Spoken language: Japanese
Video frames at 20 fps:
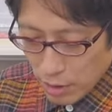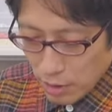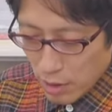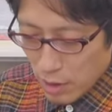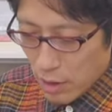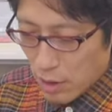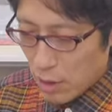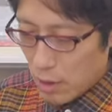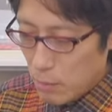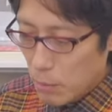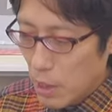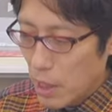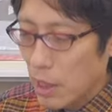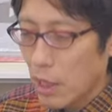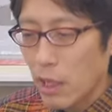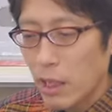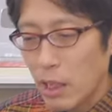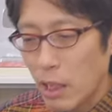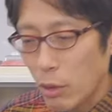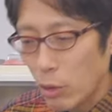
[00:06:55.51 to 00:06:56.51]
で、前
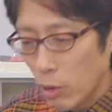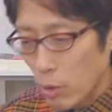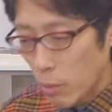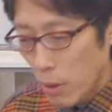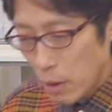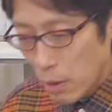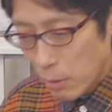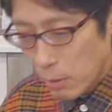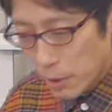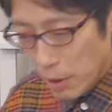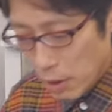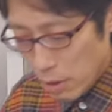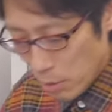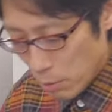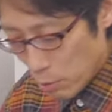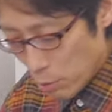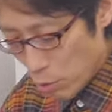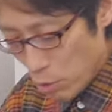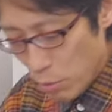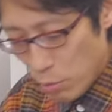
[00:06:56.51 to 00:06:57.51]
からね、この番組でい
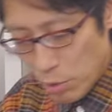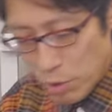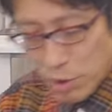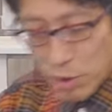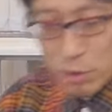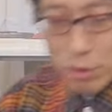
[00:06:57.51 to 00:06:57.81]
つも注目し